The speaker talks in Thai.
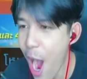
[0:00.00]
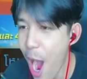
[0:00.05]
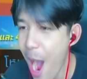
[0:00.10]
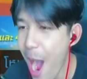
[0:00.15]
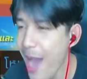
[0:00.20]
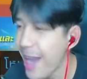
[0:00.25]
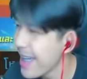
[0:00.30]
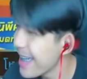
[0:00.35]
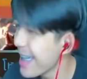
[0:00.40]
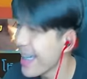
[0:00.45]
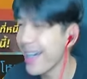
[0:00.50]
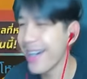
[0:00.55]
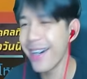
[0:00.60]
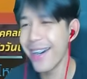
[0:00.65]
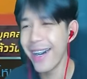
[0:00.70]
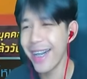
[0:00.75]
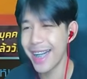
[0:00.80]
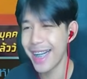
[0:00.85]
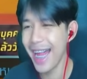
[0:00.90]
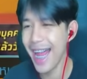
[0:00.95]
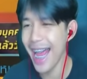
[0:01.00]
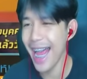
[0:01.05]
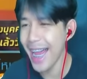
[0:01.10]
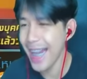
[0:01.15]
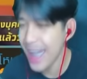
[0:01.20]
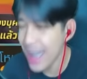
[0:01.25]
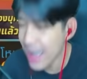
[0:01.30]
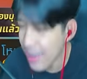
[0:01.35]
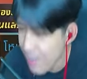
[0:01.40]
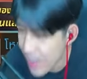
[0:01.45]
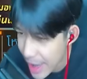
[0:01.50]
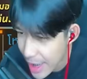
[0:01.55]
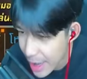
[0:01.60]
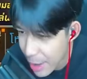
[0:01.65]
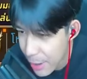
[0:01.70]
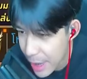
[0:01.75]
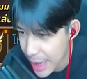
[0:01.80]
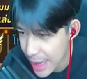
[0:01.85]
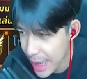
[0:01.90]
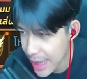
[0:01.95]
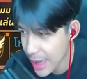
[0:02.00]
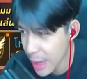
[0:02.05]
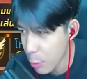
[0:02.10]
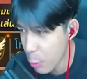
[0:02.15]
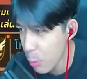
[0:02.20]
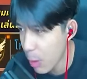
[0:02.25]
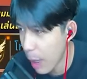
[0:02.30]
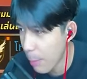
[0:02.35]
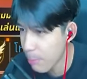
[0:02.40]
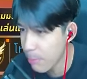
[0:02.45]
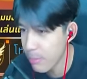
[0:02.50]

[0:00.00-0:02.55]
เฮ้ยโคตรเท่เลยแต่ไม่ได้เท่าไก่ตันซันคุงครับ